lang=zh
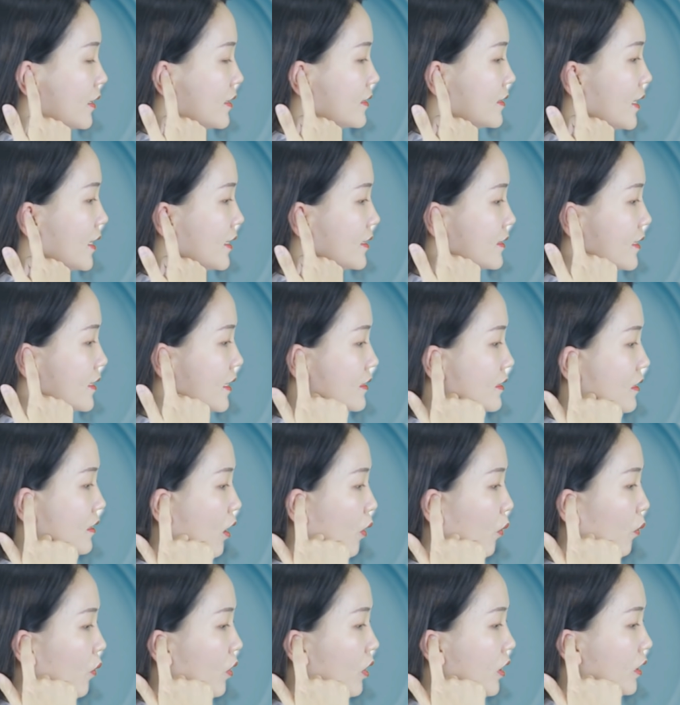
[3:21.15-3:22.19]
在三
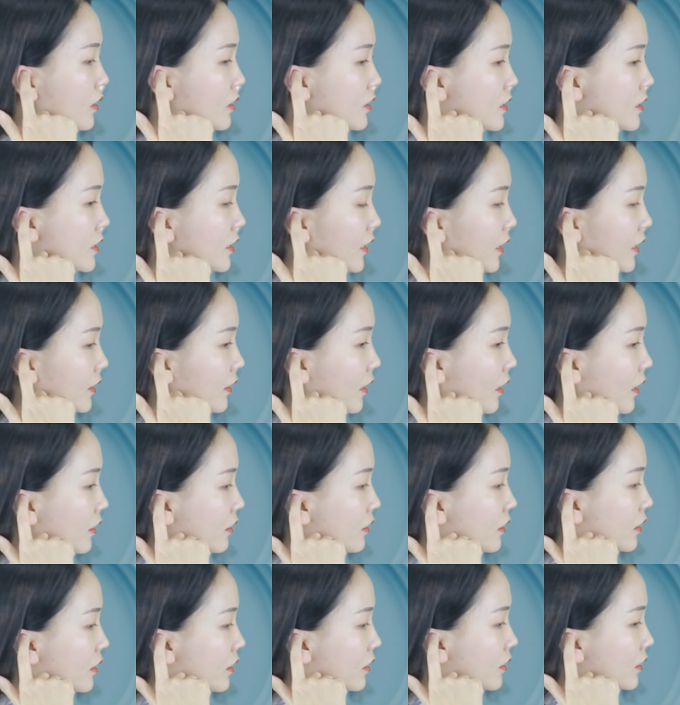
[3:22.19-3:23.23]
角窝这里呢，
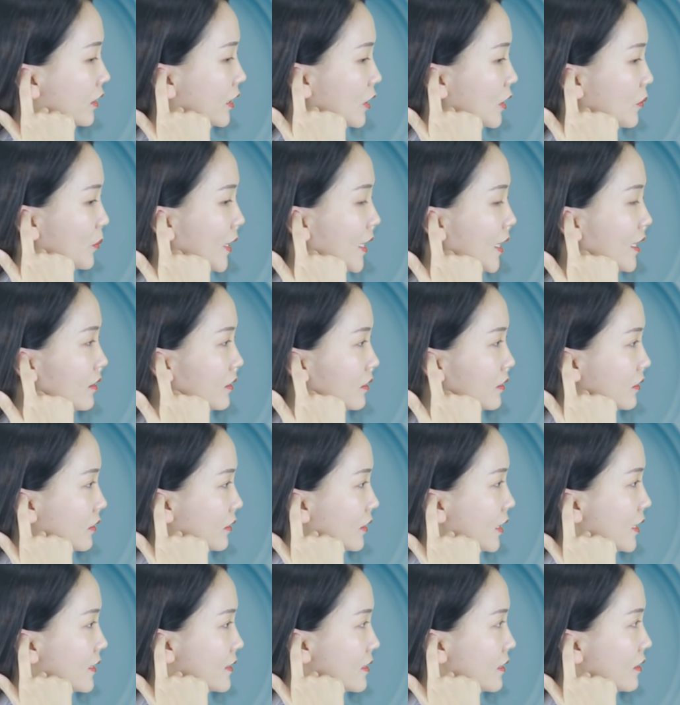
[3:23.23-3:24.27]
里面
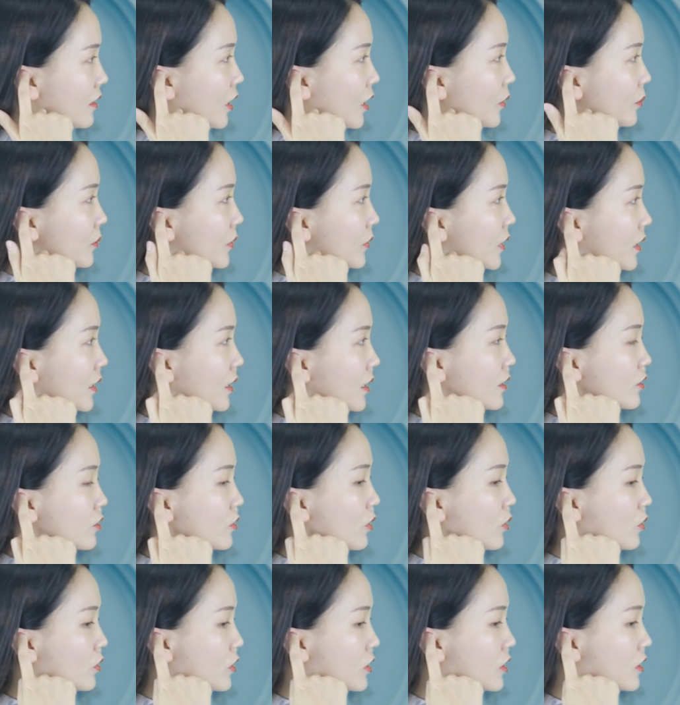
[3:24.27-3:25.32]
内侧
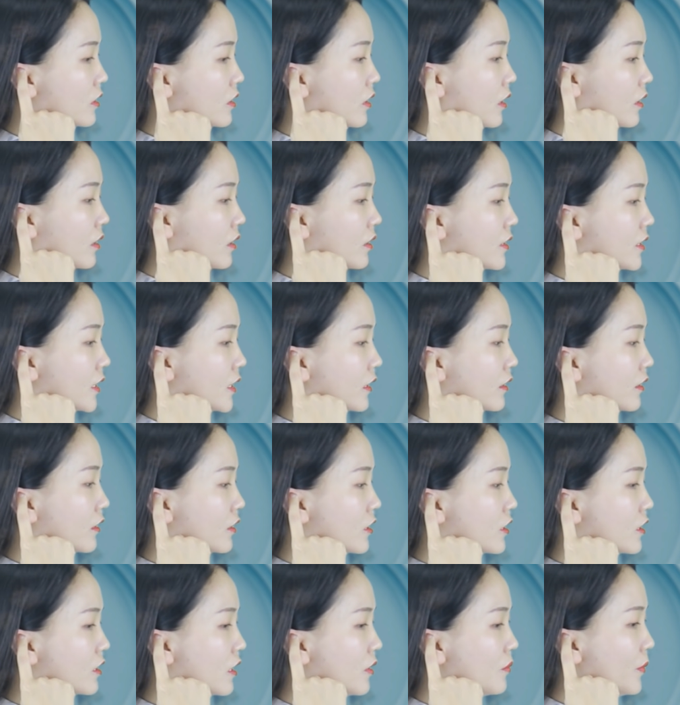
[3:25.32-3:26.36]
就是这个
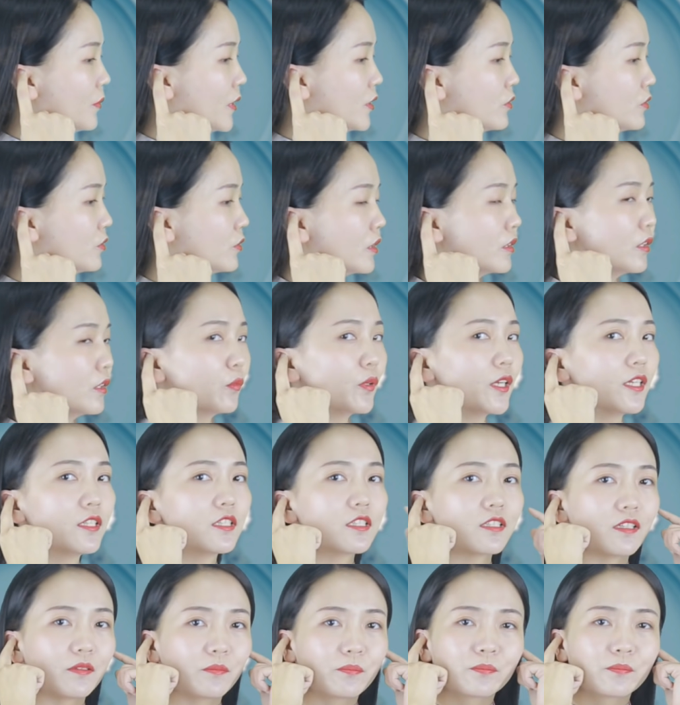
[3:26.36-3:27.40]
神门穴的位
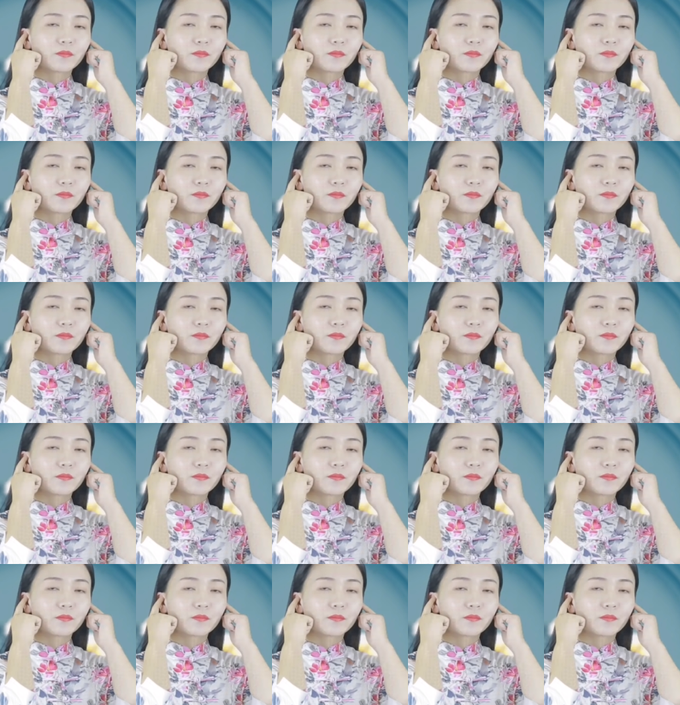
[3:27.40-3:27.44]
置。